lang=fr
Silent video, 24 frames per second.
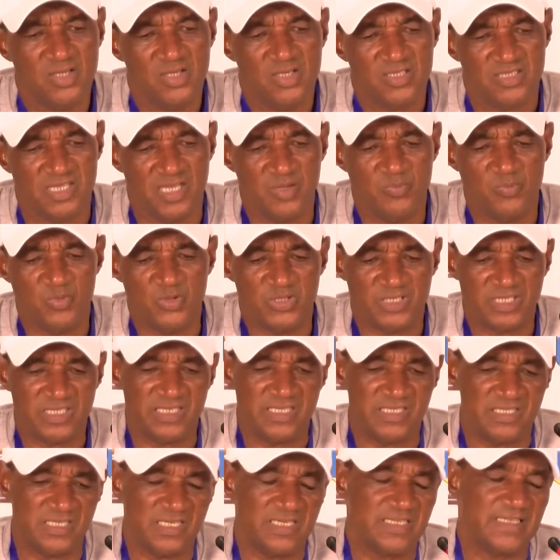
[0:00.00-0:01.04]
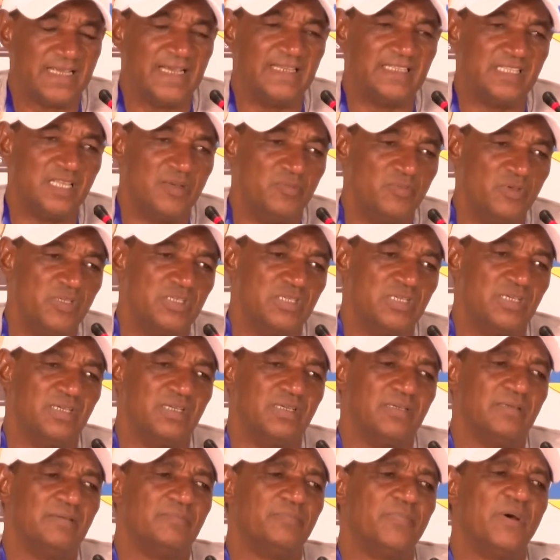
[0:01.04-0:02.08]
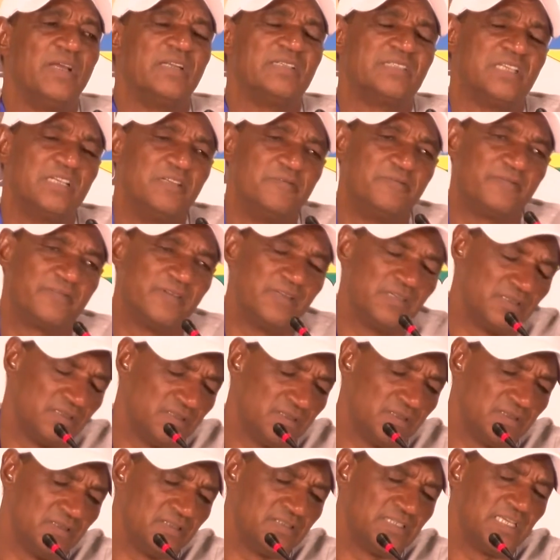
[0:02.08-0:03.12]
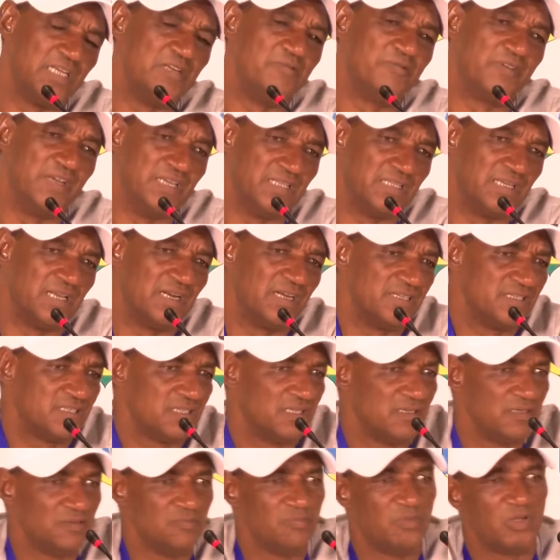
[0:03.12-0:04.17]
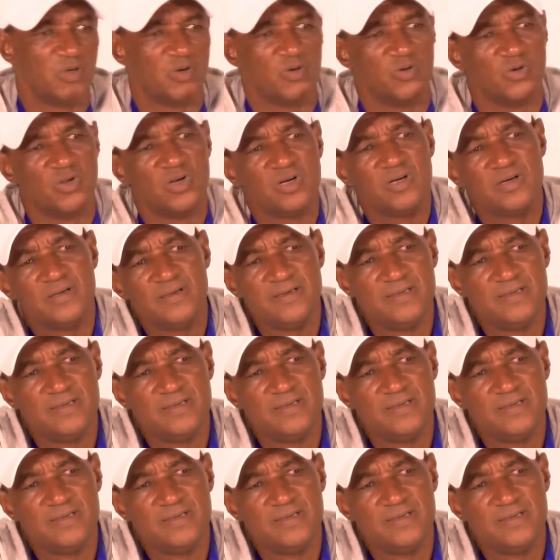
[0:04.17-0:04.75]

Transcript: C'est une politique des jeunes qui a été mise euh, par Salif, Salif lancé l'ancien Ballon d'Or,